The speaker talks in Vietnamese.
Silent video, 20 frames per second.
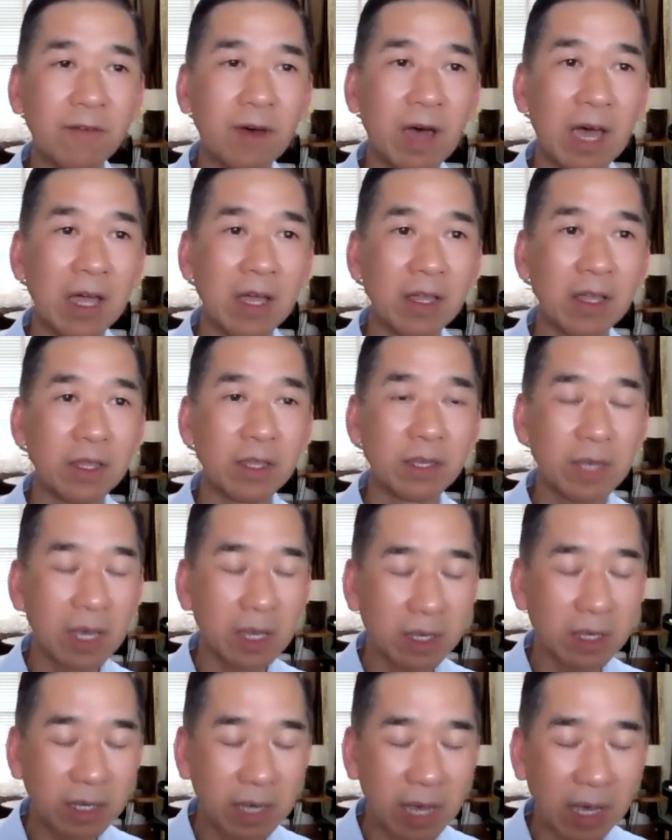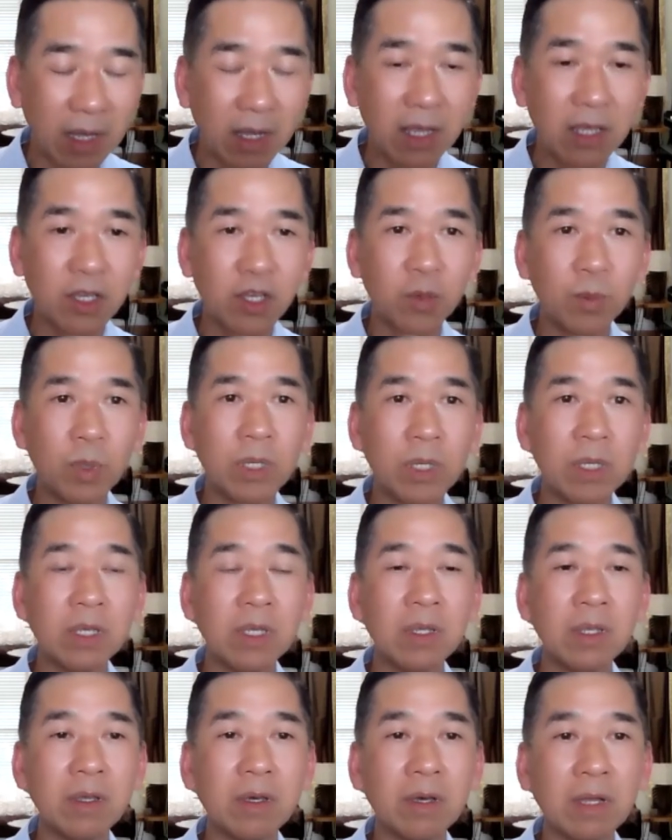Và chắc chắn là Jimmy
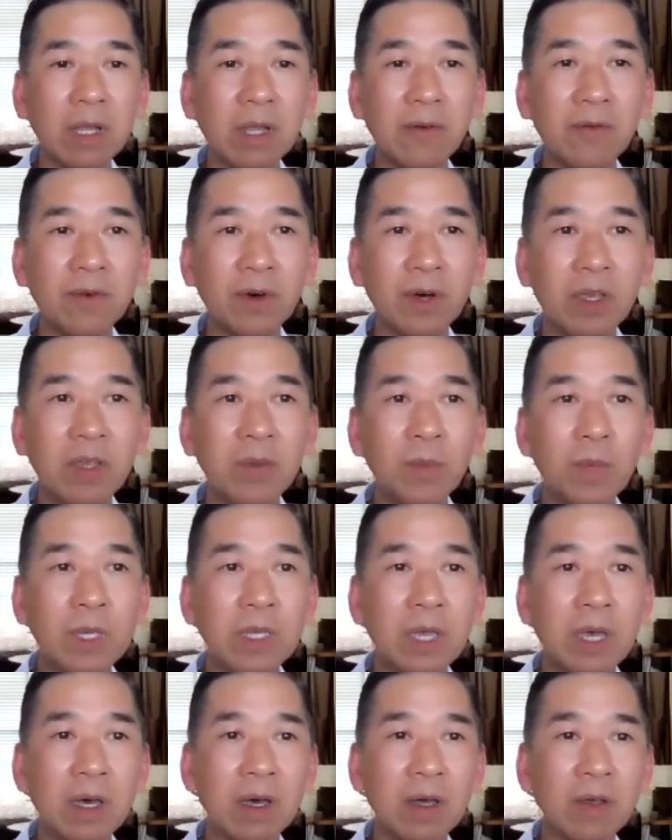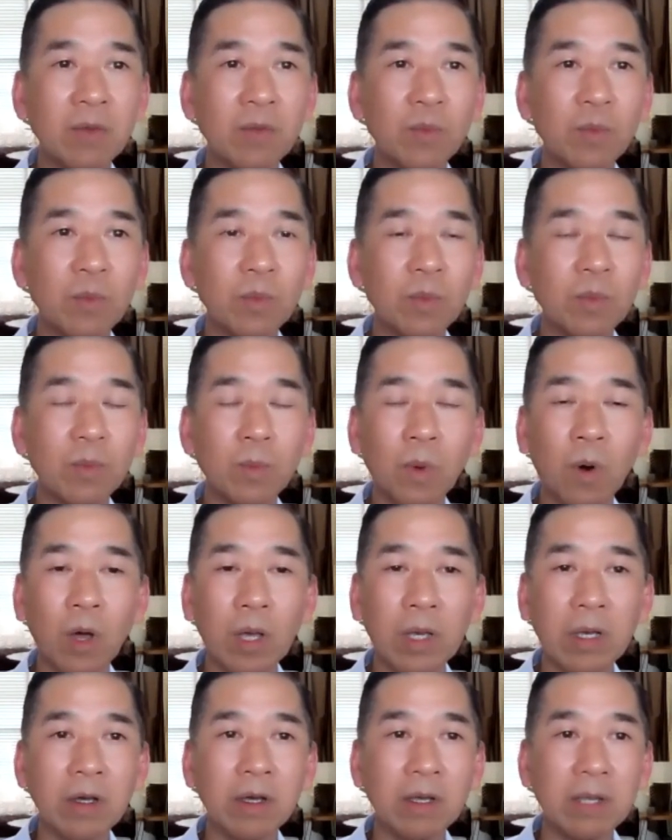tin tưởng là với bây giờ
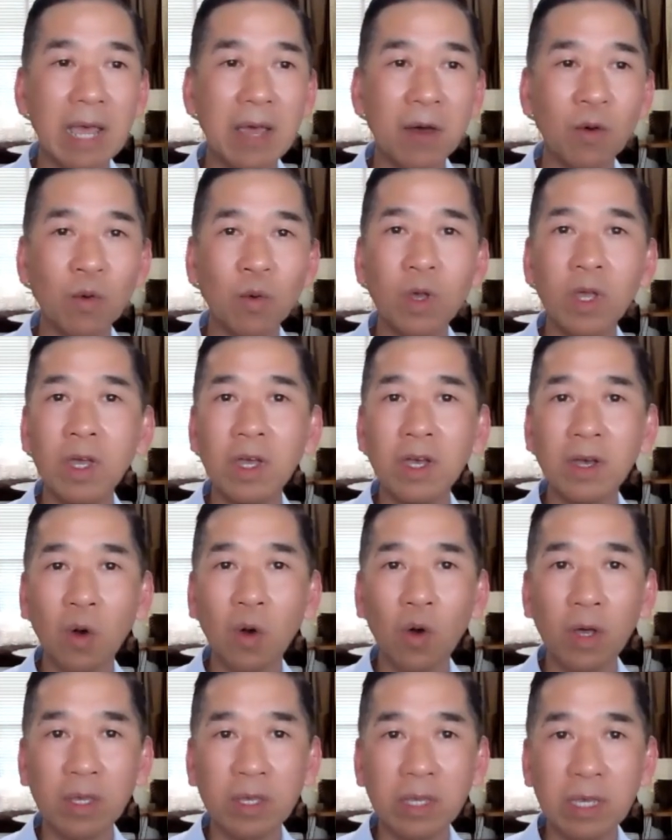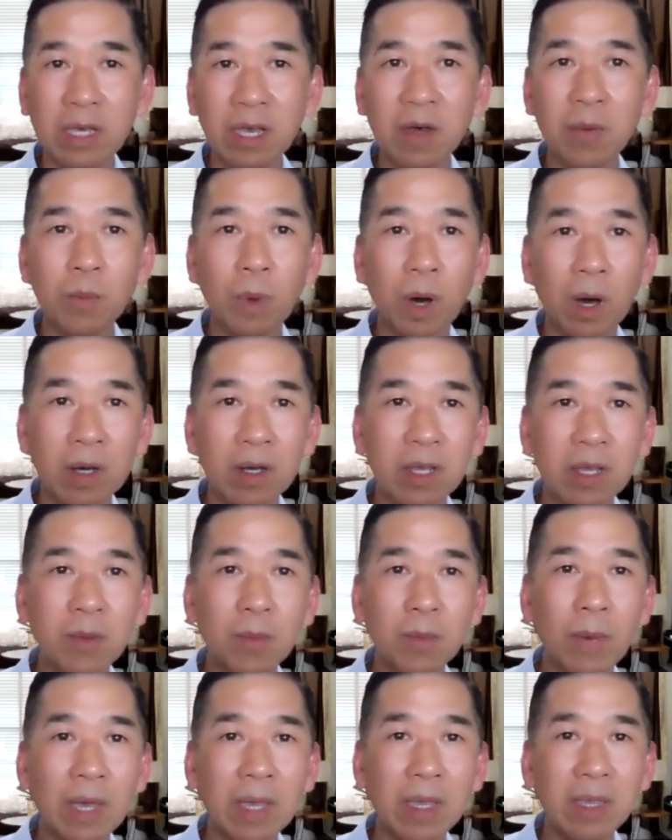mọi người đều ngồi chỉ cần mở
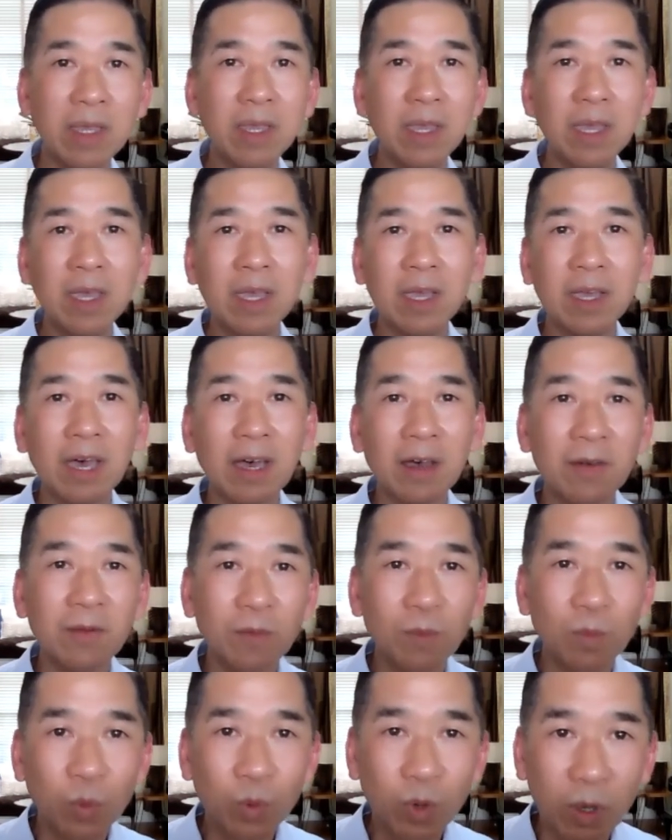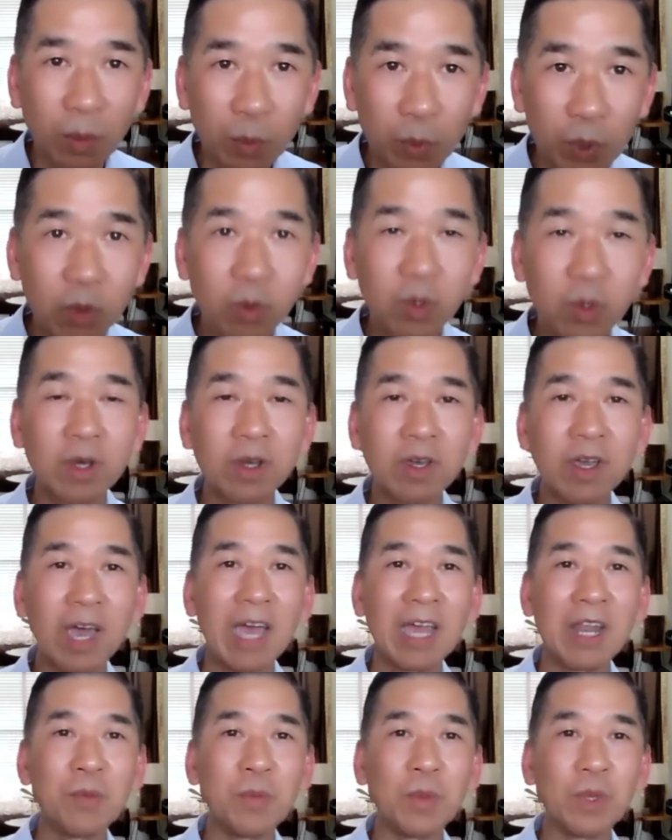cái máy computer,
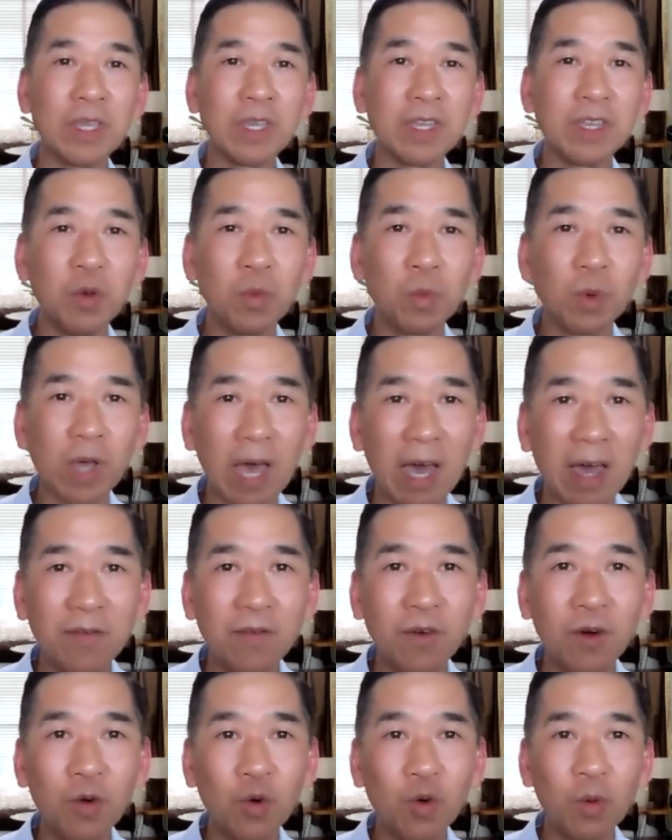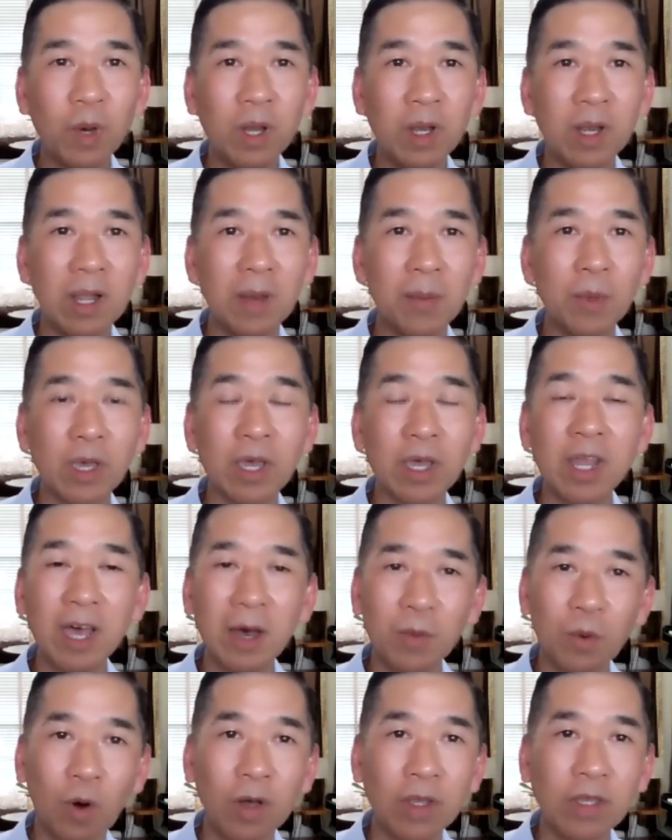hay là mình chỉ dùng cái iPhone của mình là mình có thể
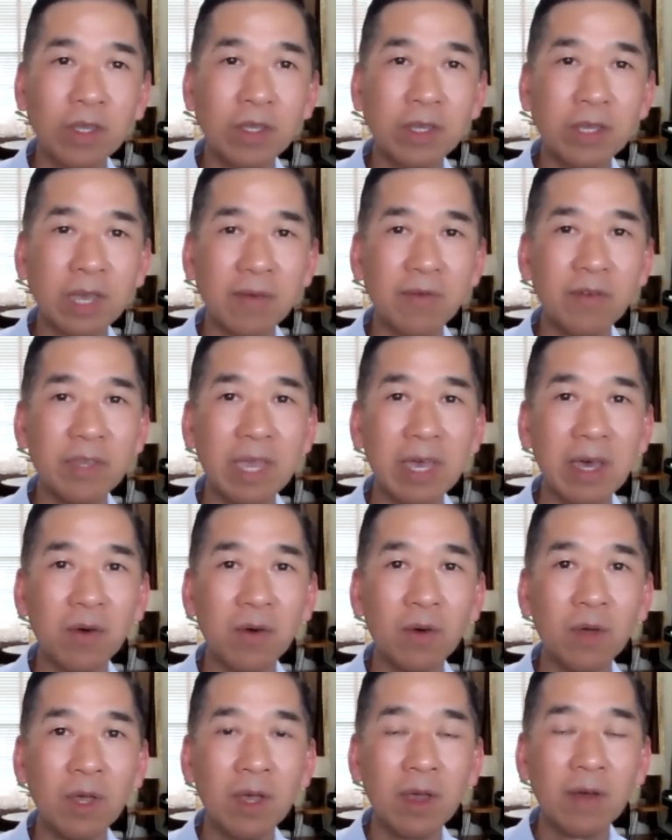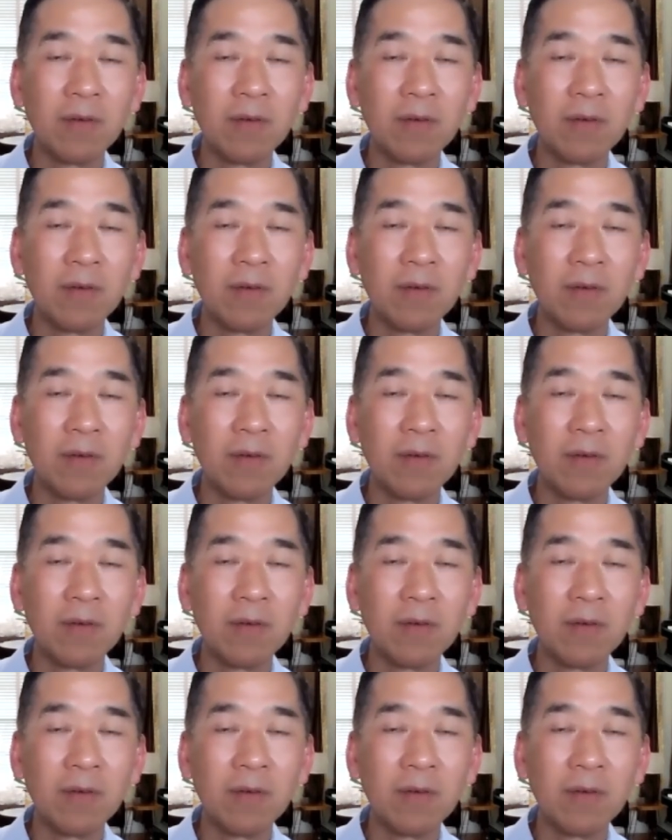học hỏi chia sẻ với nhau.